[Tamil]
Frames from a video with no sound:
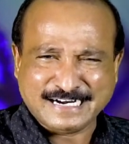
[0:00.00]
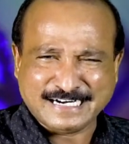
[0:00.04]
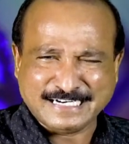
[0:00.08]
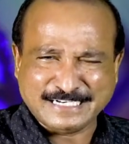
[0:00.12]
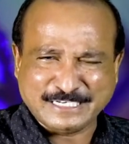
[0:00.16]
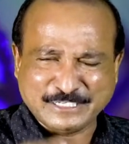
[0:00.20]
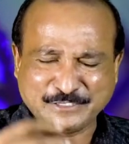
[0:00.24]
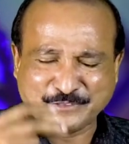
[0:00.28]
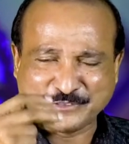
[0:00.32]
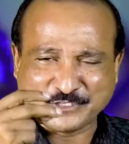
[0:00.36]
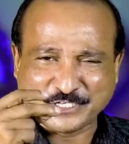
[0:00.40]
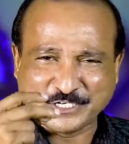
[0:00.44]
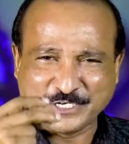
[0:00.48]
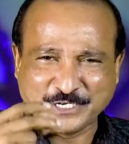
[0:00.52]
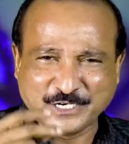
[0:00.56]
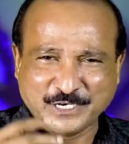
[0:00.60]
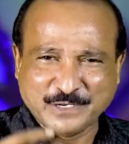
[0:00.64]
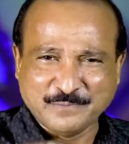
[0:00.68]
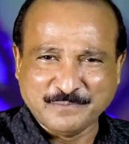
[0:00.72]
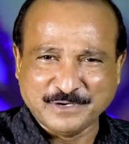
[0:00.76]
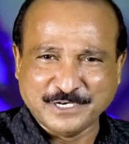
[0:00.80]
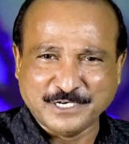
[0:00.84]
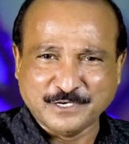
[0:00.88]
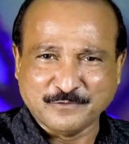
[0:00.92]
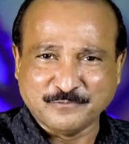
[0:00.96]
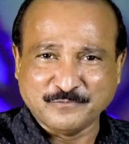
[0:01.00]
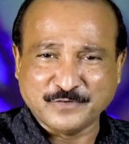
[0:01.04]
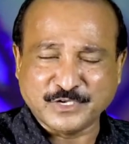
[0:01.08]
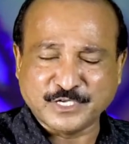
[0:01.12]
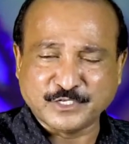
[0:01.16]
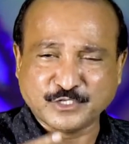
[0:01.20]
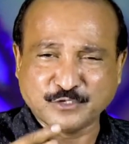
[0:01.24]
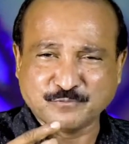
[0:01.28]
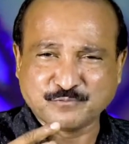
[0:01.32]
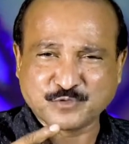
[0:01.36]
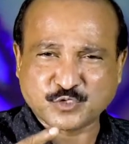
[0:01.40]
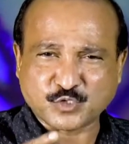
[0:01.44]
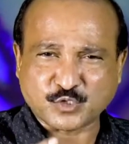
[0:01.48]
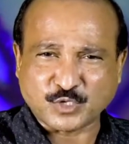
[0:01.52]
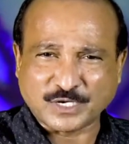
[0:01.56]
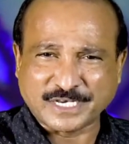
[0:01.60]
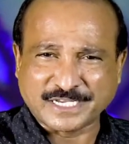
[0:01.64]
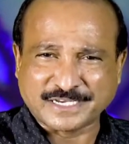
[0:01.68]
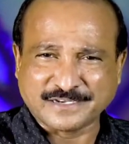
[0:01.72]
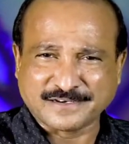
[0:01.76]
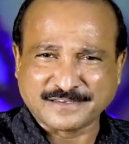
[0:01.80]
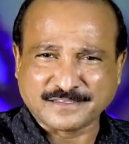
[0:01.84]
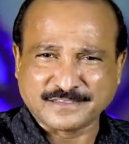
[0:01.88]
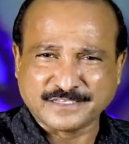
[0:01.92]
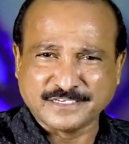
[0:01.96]
அடுத்த நிமிடம் வேதம்
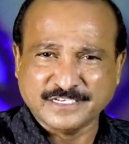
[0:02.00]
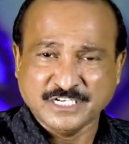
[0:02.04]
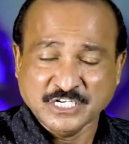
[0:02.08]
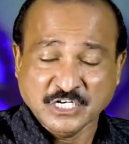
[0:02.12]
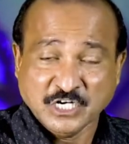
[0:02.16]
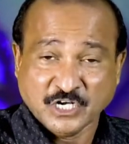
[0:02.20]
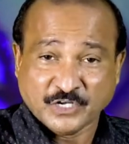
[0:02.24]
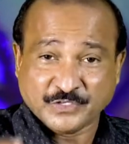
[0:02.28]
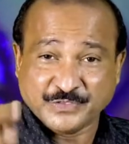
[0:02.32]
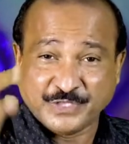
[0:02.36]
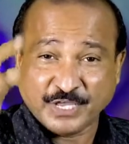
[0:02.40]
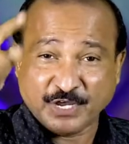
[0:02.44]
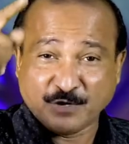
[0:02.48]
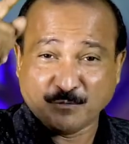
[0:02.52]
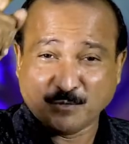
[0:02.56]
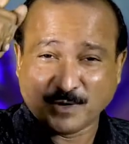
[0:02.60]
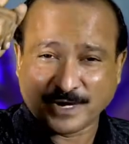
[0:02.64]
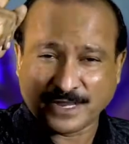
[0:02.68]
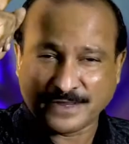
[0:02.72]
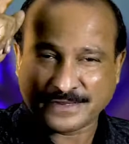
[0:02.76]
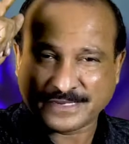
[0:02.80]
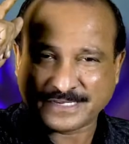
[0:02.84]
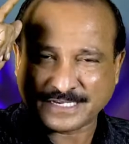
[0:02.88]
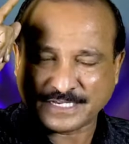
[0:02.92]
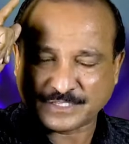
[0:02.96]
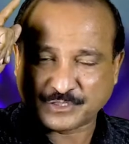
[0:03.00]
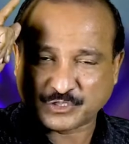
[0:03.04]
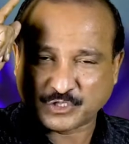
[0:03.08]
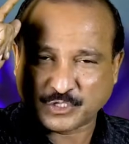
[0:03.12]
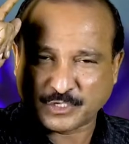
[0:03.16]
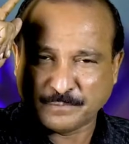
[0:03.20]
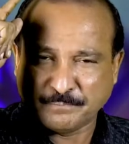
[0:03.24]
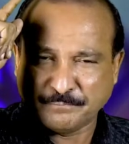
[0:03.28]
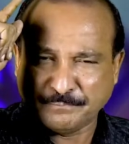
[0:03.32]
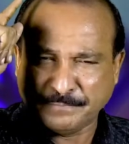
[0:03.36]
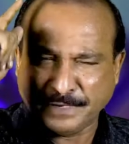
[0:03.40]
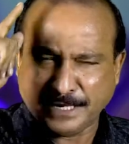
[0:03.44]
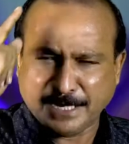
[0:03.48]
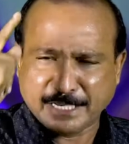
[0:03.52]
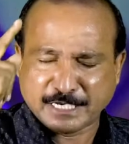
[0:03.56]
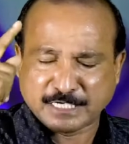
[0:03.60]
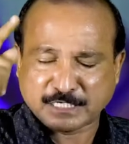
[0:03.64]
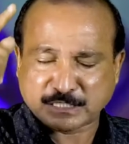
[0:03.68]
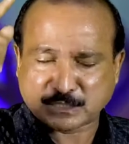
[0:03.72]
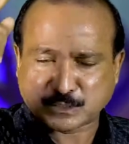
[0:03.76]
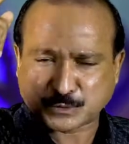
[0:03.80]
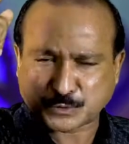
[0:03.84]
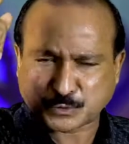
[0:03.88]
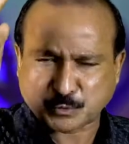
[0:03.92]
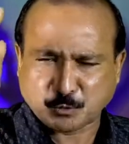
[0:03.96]
சொல்லுகிறது தெய்வனாய் கத்த
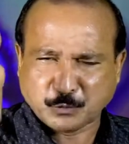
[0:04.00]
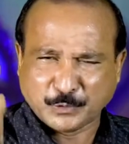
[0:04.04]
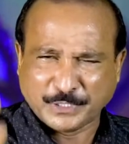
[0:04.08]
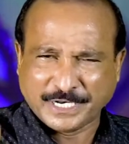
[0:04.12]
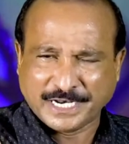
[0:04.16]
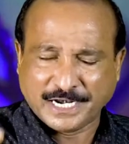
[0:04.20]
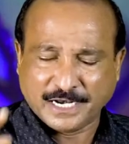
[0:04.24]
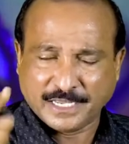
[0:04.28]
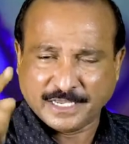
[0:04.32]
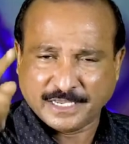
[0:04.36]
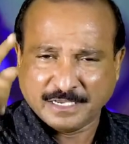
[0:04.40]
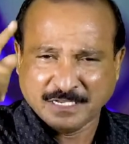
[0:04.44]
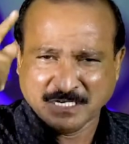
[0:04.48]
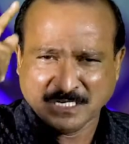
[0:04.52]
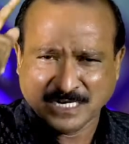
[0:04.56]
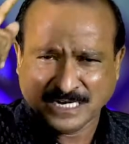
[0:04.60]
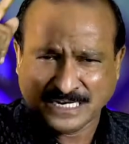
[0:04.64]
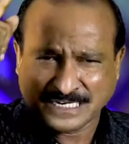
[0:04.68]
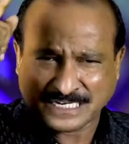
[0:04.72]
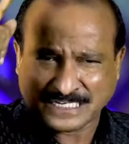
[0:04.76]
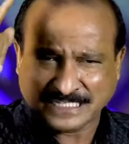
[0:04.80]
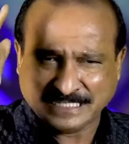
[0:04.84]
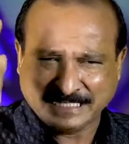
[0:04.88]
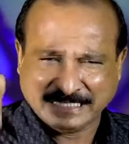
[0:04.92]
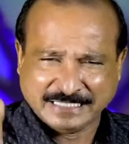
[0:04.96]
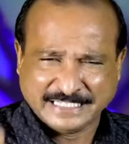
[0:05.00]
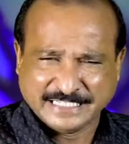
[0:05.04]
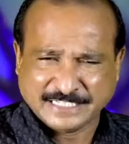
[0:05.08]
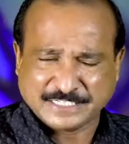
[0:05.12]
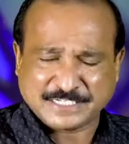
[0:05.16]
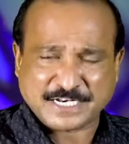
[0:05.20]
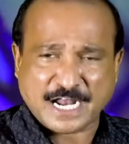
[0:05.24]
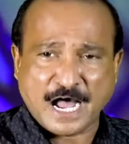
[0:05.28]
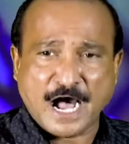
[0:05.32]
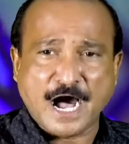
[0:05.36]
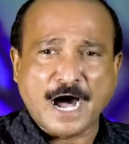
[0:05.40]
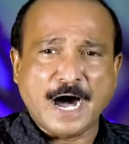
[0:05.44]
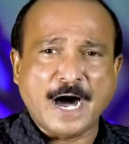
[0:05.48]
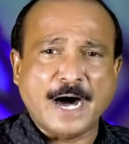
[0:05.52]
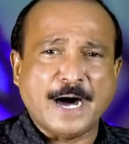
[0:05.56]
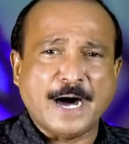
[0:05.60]
மேக ஸ்தூணிலே நின்றா